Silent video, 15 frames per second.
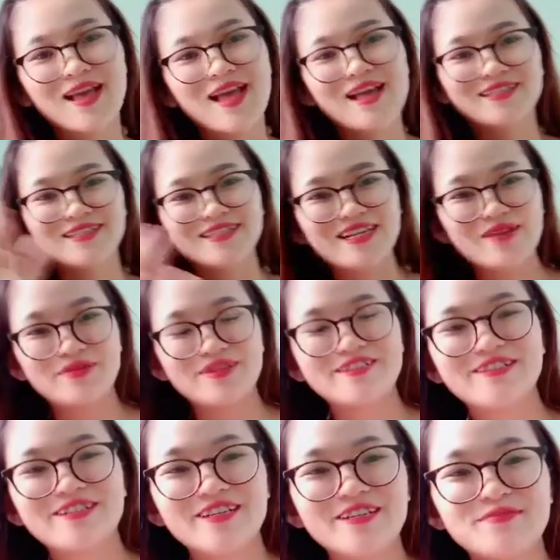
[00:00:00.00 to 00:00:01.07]
Xin chào mọi
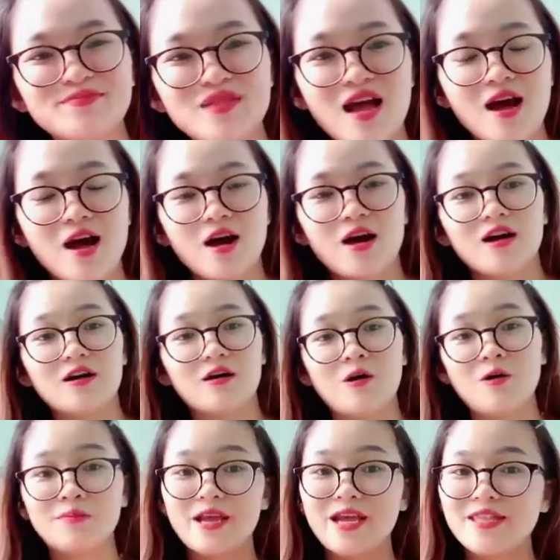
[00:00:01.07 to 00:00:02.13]
người ờ, Hôm
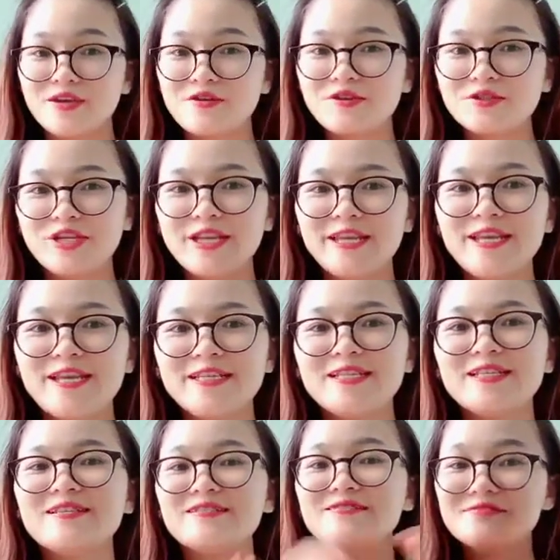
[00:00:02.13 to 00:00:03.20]
nay thì cô Jenny xin
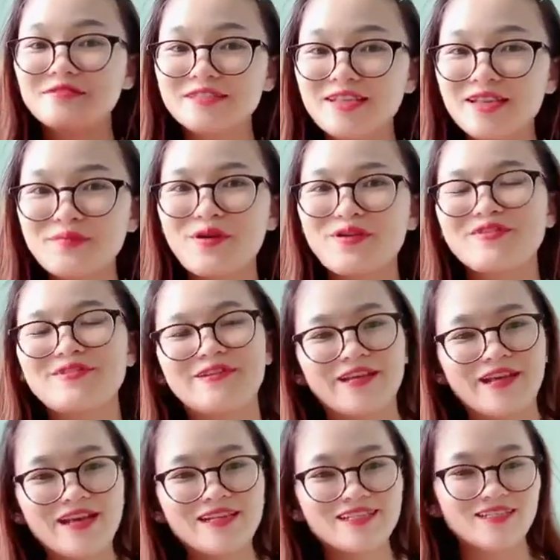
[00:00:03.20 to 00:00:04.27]
được hướng dẫn mọi người cách
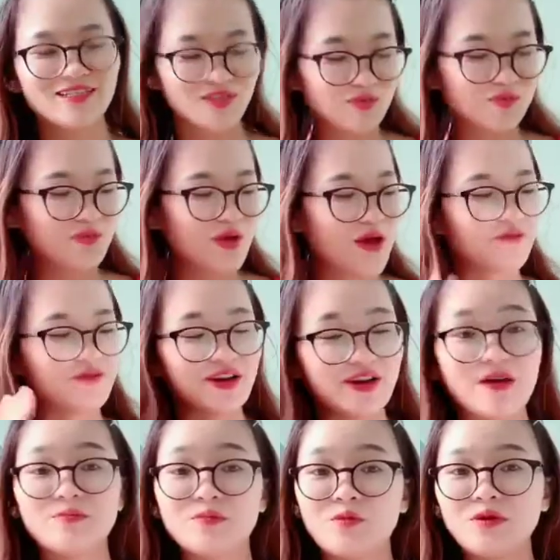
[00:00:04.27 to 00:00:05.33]
sử dụng và đọc
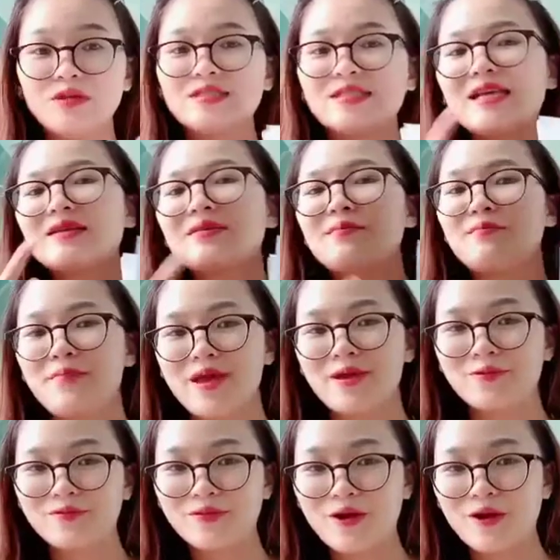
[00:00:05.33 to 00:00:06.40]
cuốn sách Mẹ
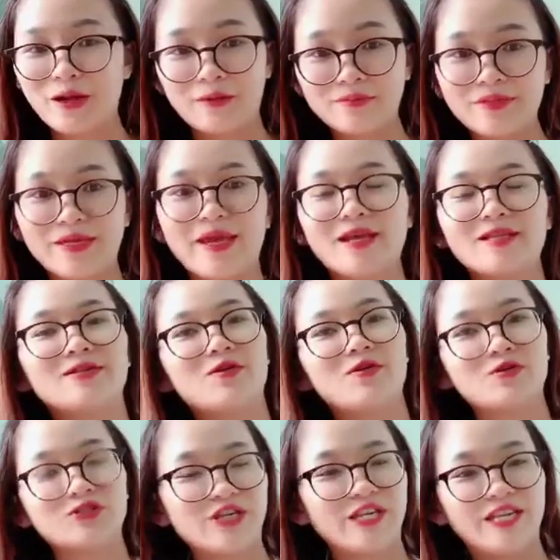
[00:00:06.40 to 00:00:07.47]
cùng con học nhé do cô
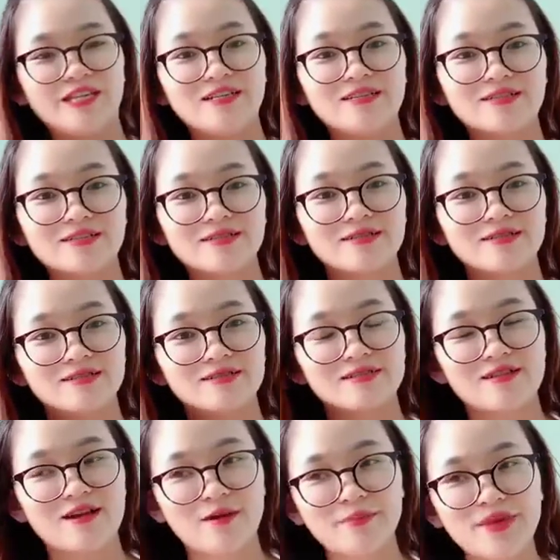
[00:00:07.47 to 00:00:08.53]
Jenny
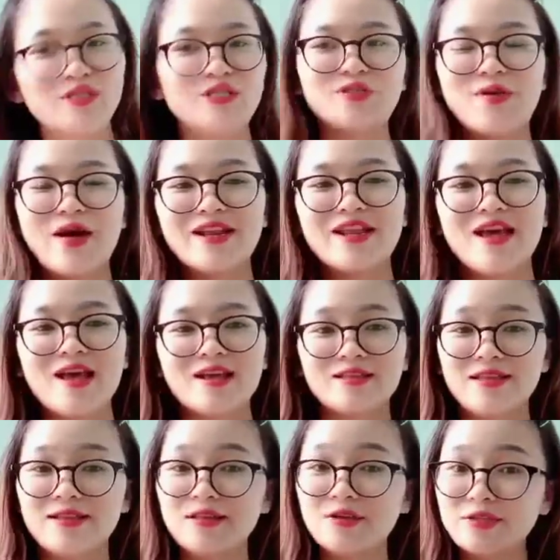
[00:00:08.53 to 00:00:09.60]
uh, biên soạn thì
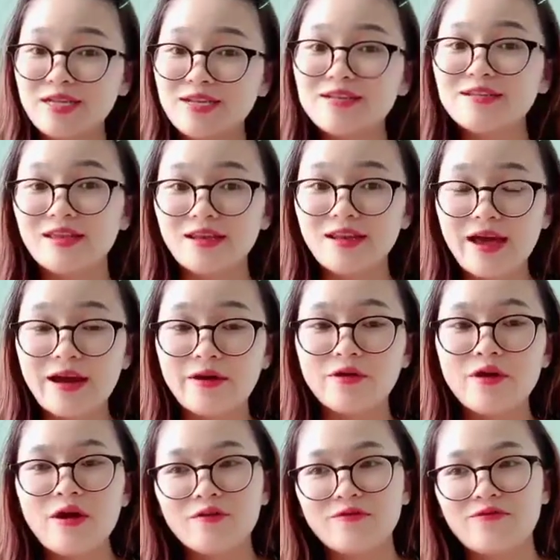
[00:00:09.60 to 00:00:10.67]
nó sẽ như thế nào
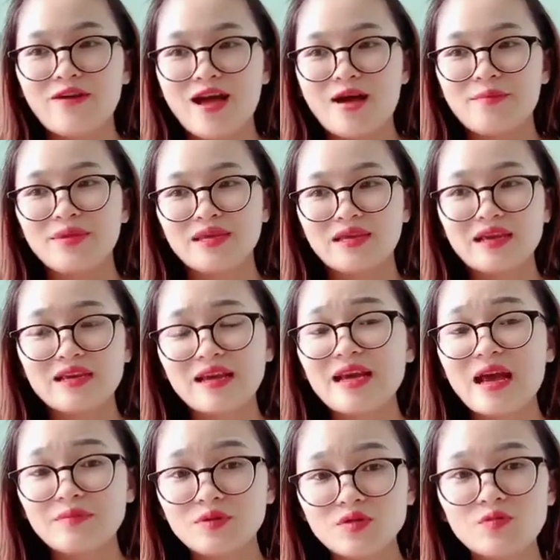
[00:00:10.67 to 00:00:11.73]
và mình cách cách
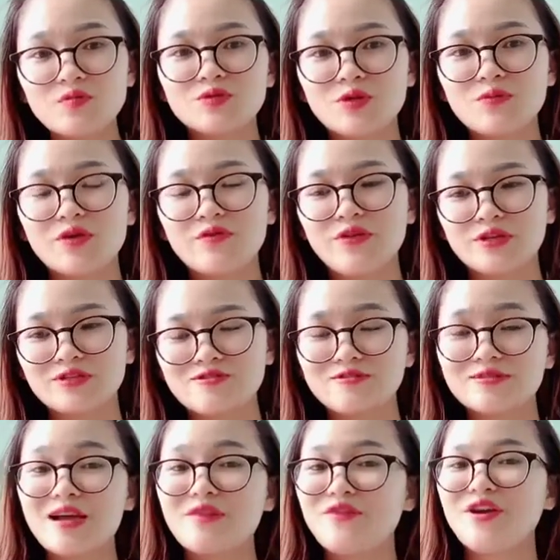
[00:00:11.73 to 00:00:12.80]
áp dụng trong cái việc tương
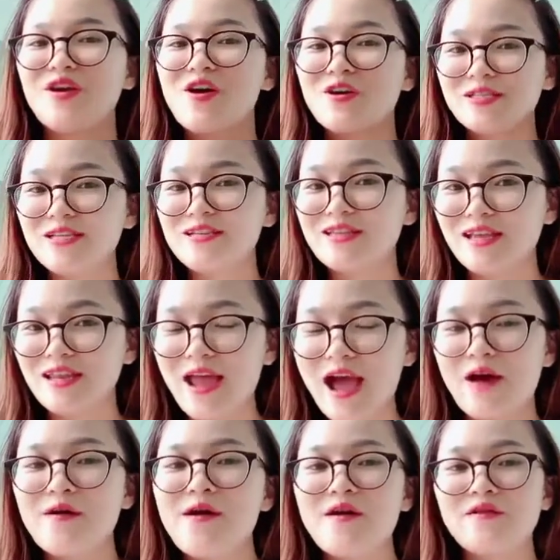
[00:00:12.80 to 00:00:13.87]
tác với con sẽ như thế nào
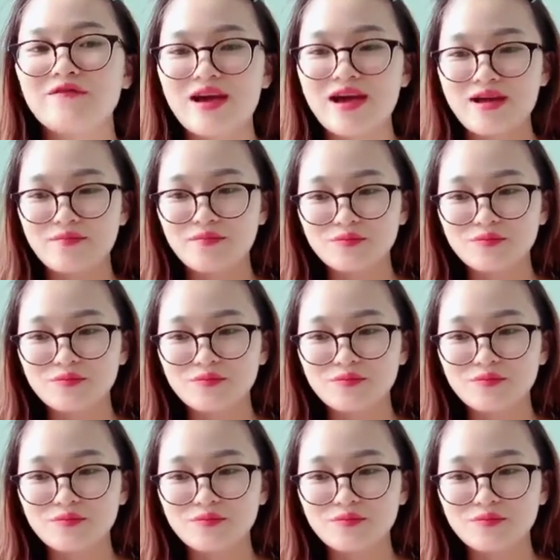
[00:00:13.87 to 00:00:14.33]
và